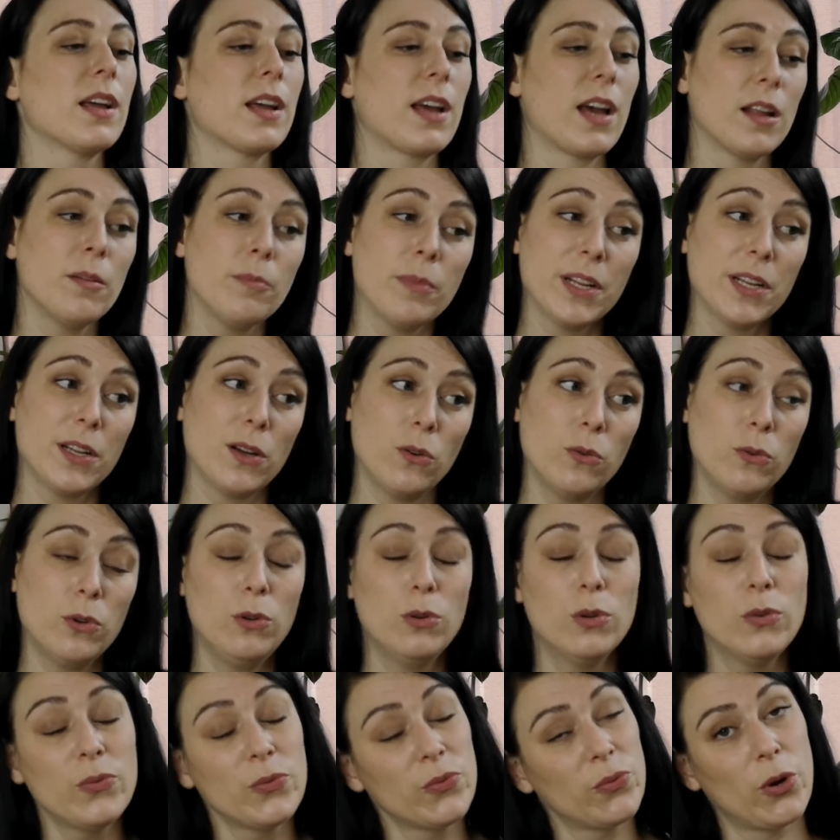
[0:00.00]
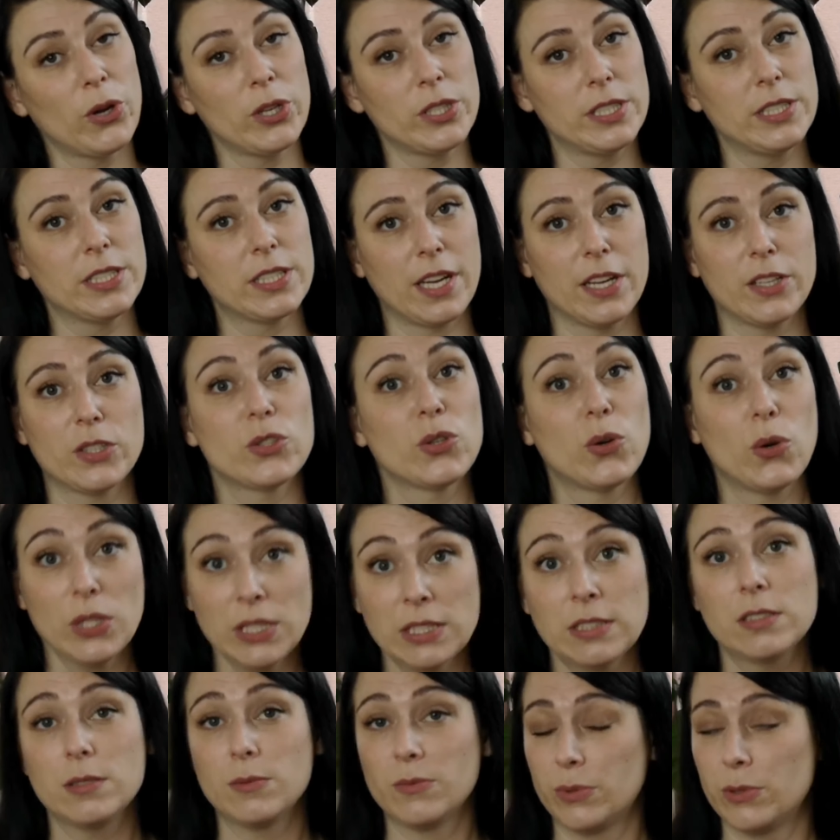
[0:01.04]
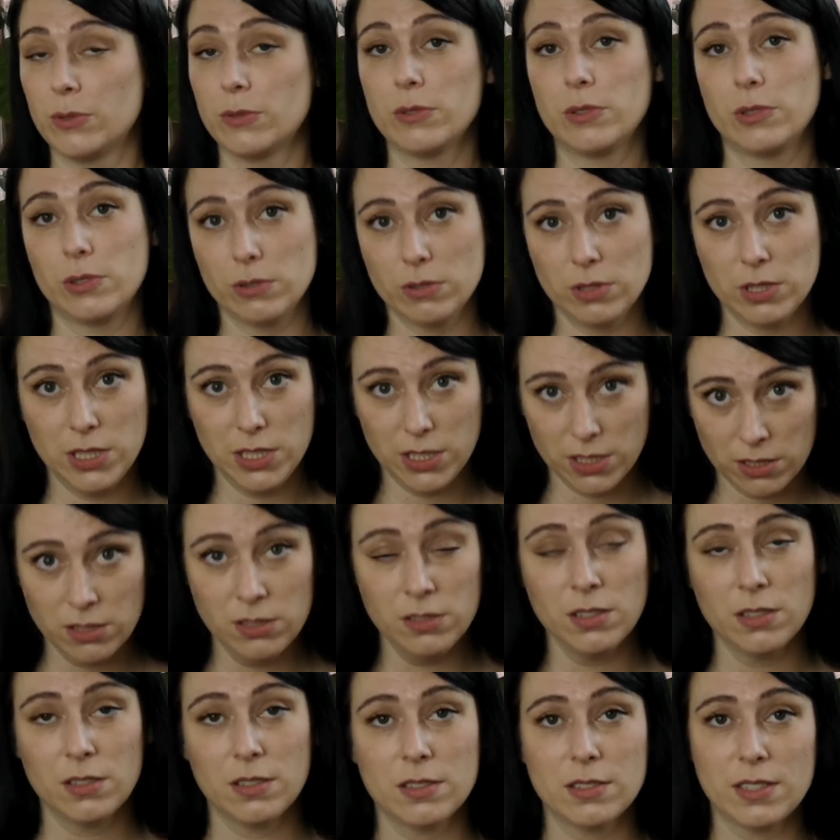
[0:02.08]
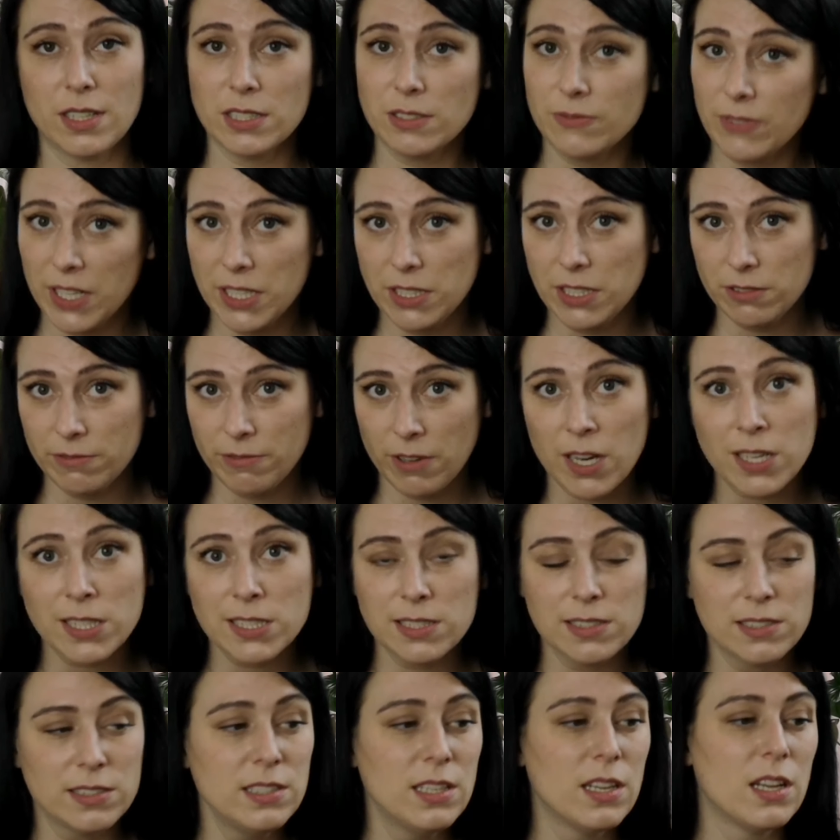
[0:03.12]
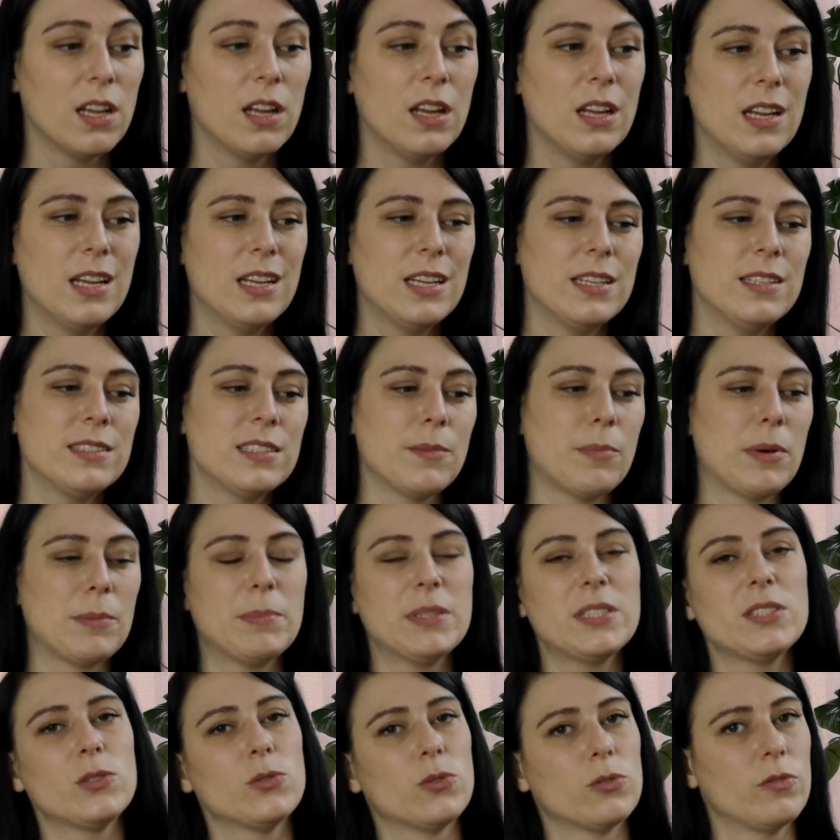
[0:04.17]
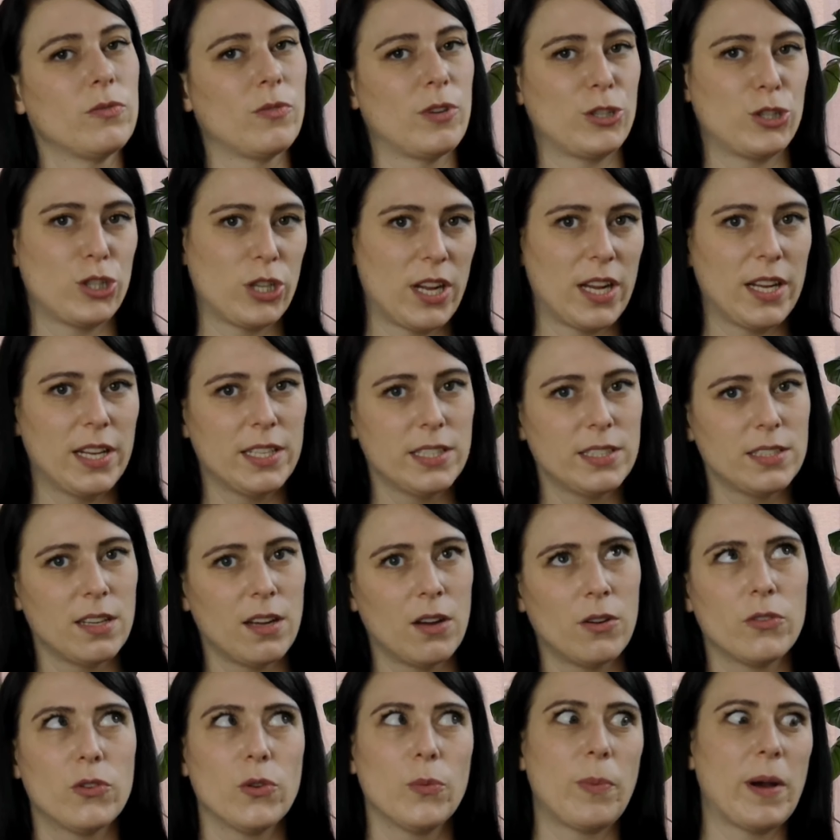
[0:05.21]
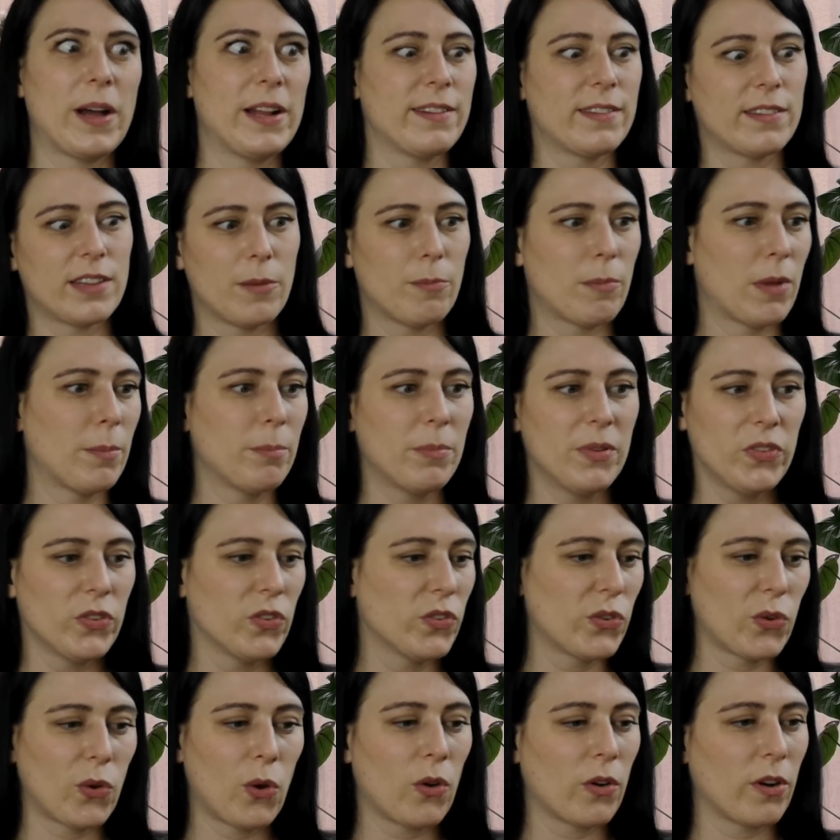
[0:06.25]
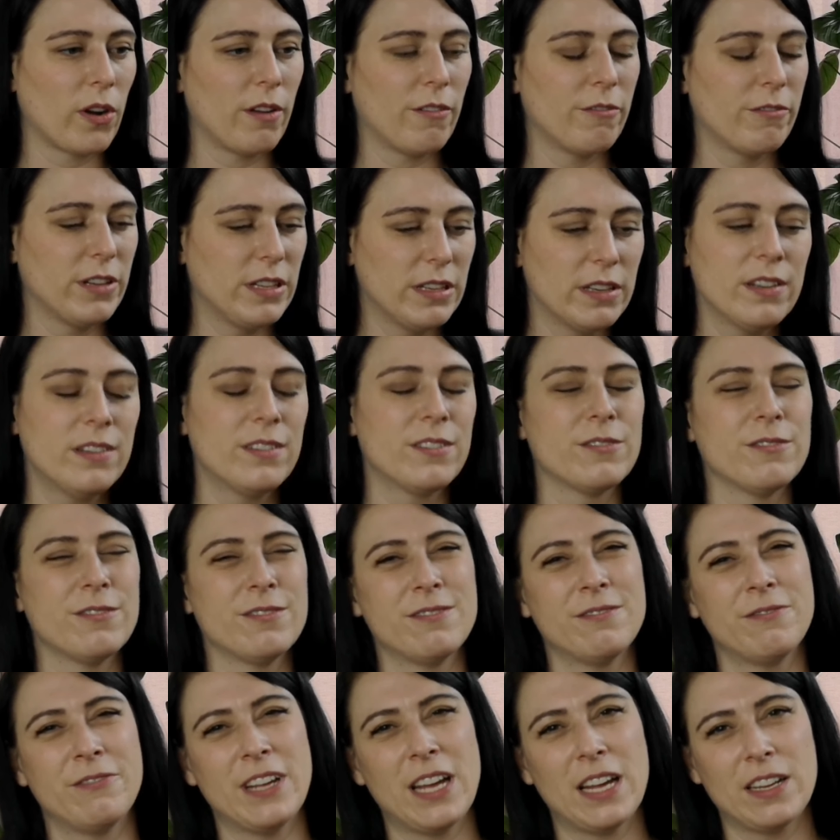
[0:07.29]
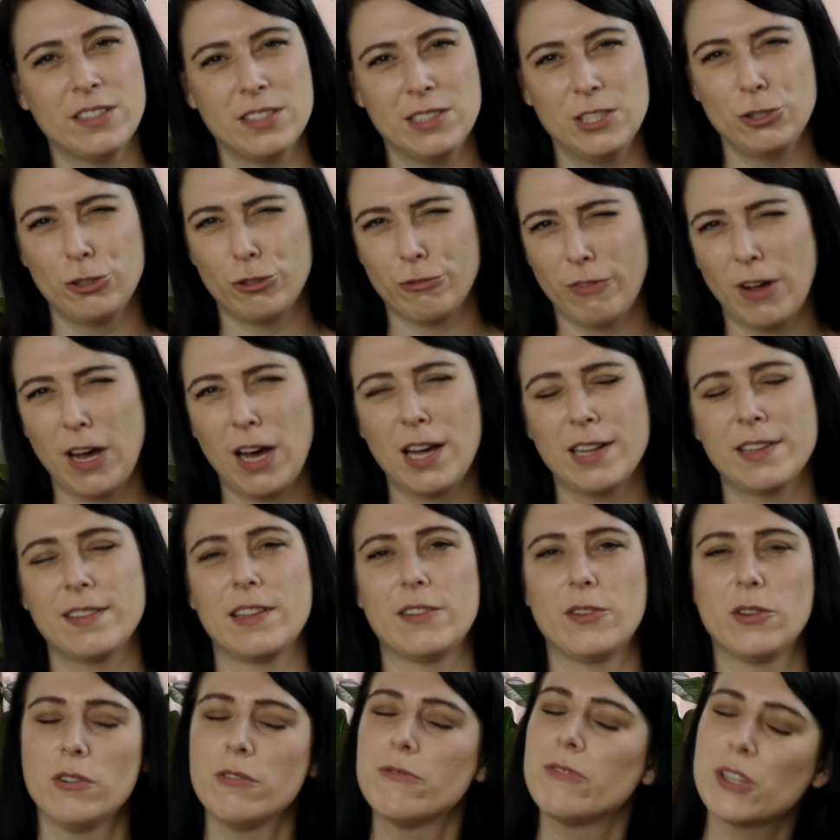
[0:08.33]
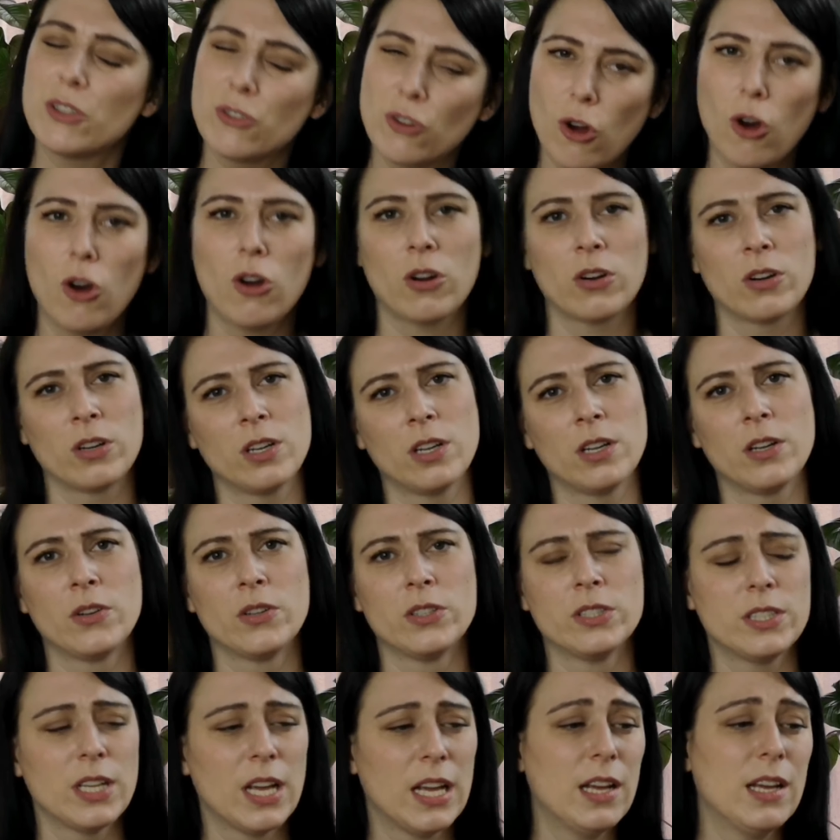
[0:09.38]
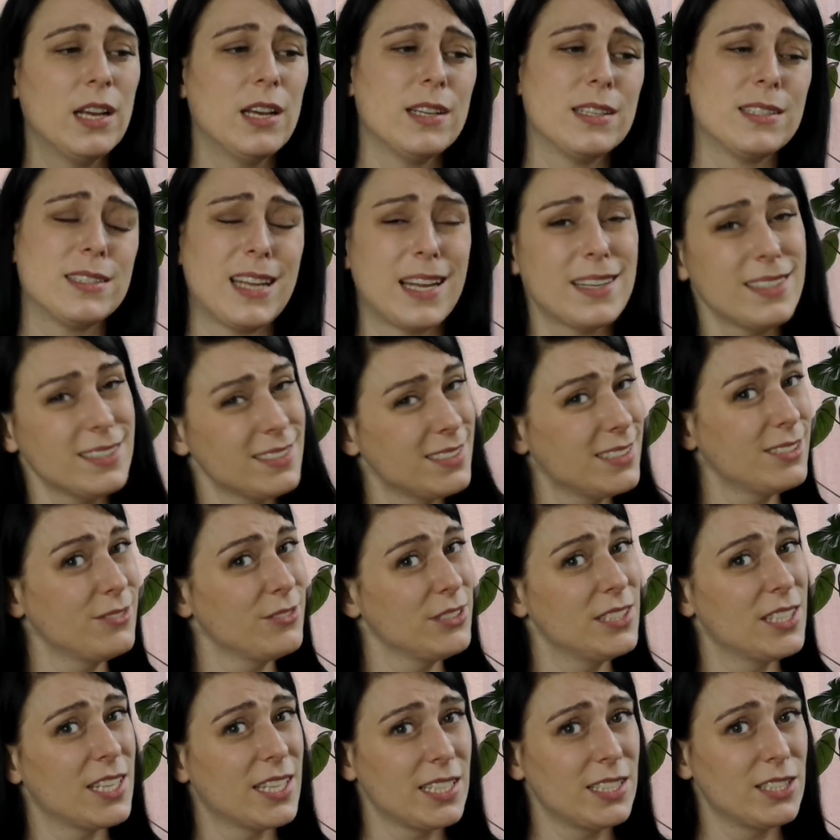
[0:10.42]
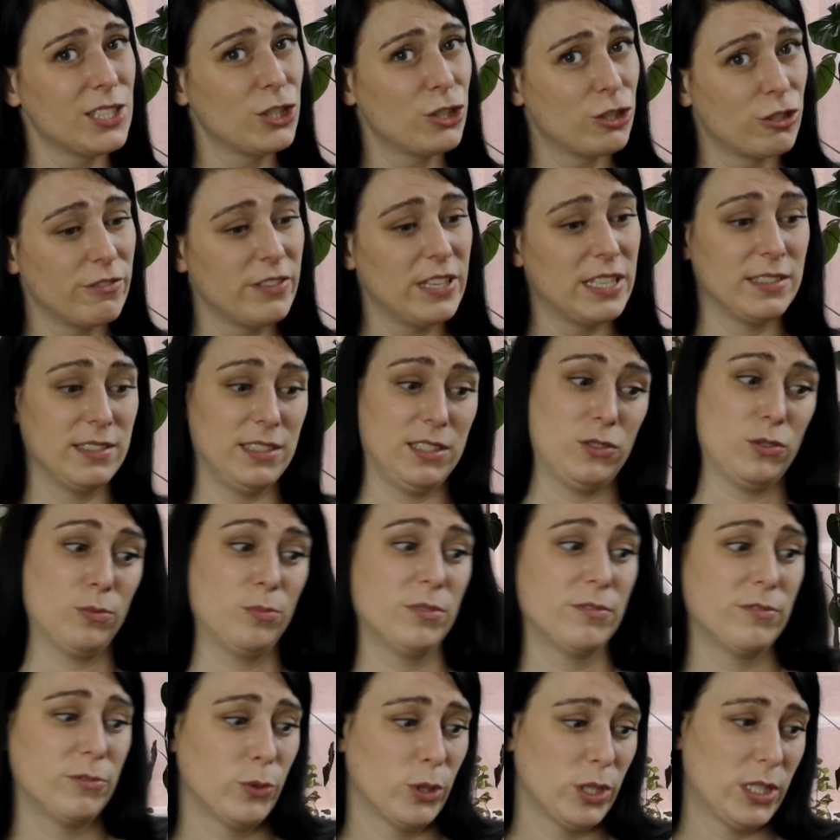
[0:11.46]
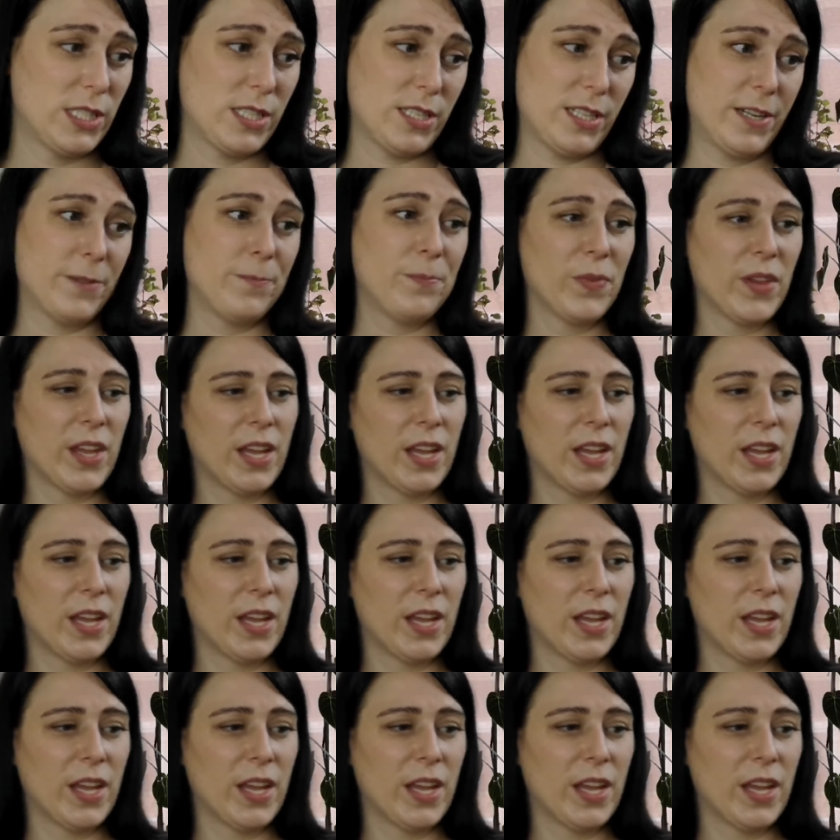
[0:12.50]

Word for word: Kann bei einer hohen Luftfeuchtigkeit trotzdem funktionieren, dass welche wachsen, ist aber ein bisschen unwahrscheinlicher und sobald es dann mal ein bisschen trockener wird, werden die schwarz, also sie vertrocknen und dann ist es wieder richtig schwer, sie zu bewurzeln.